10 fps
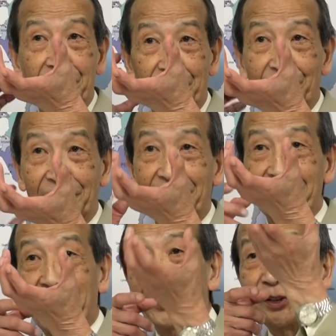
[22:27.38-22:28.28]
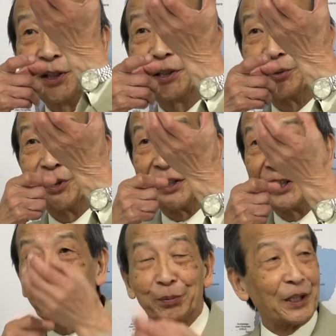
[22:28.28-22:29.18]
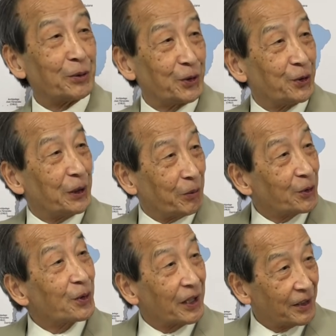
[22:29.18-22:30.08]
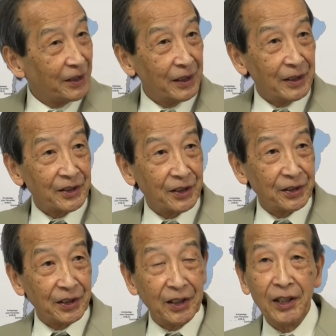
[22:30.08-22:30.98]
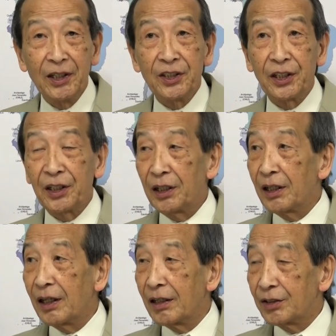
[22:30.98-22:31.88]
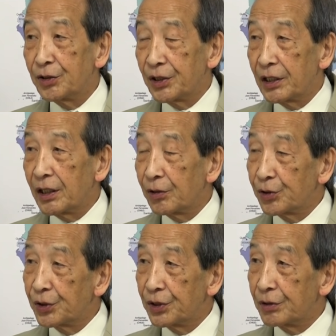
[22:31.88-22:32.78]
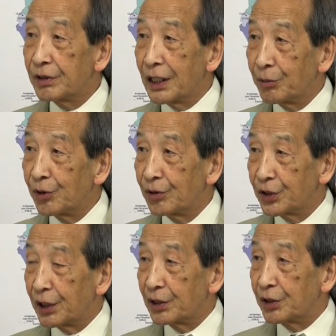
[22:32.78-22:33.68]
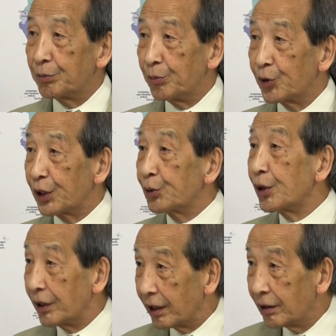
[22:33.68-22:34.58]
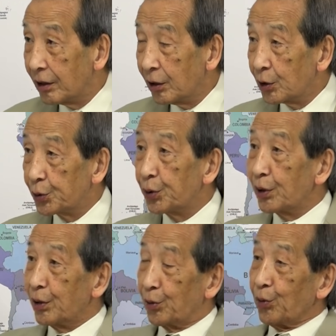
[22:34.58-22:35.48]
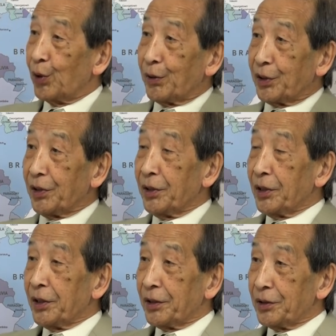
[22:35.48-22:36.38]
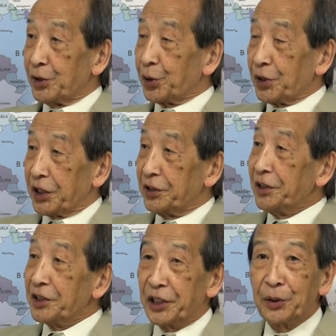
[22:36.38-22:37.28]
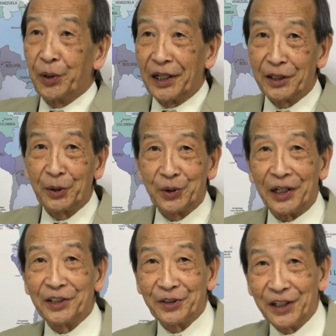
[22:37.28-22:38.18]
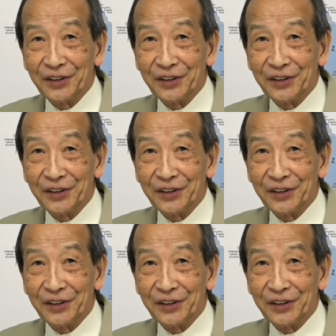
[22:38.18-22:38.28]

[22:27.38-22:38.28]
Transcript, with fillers: あの片担いでってヘリコプターを撃つようなものとかねせいぜい射程が中射程50キロぐらいものしか持ったことはないそれがね今回はね射程2500キロなんていうね